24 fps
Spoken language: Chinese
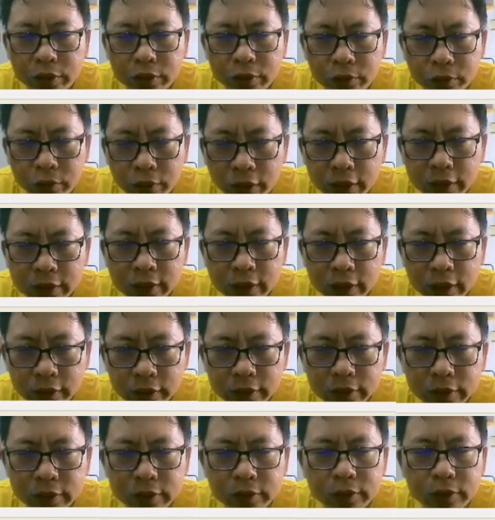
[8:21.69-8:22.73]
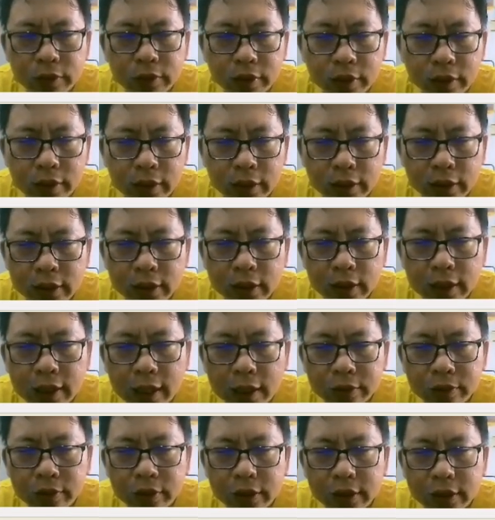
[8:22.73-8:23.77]
元亨利涉
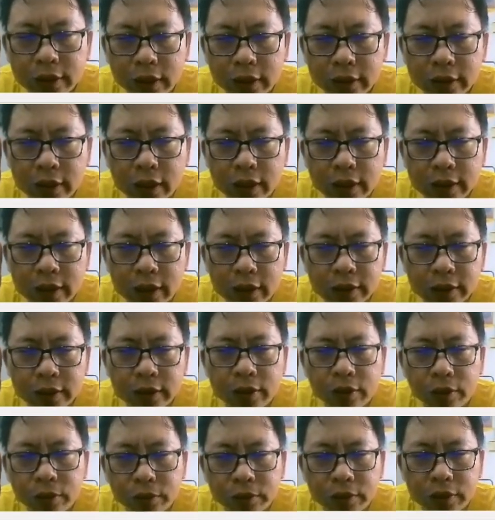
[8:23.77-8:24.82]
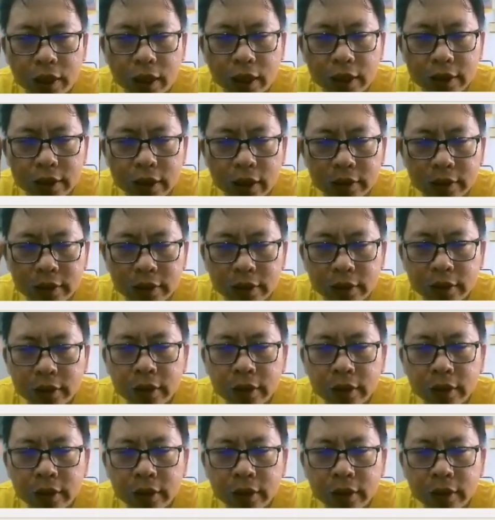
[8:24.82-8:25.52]
大川，先甲三日，后甲三日。